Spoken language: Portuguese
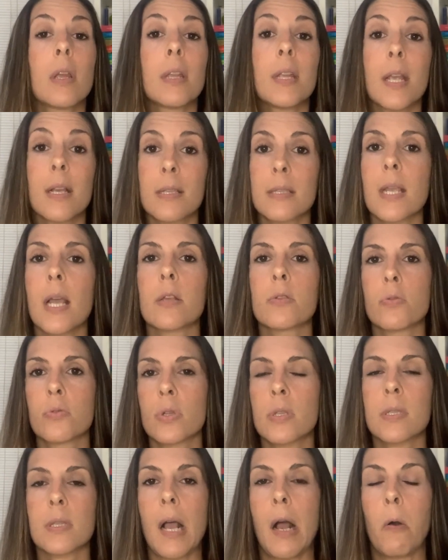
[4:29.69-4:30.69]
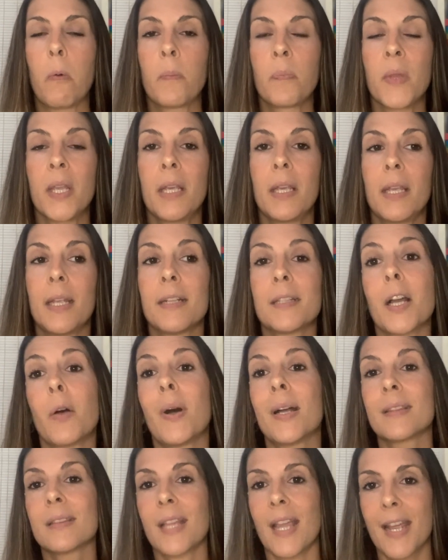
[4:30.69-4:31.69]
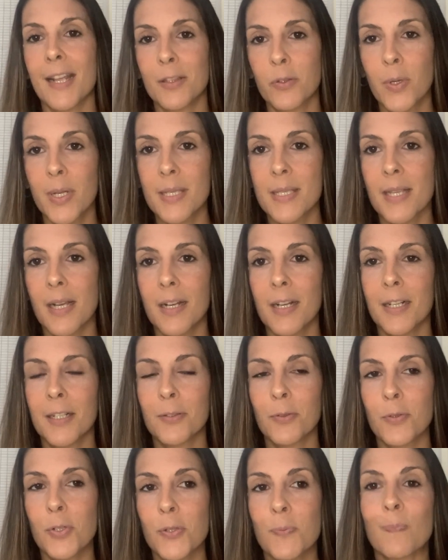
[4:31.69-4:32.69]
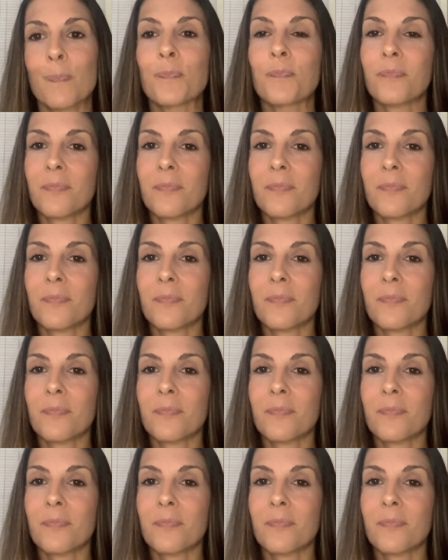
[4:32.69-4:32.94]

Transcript: e excesso de sal. Então, até dois anos,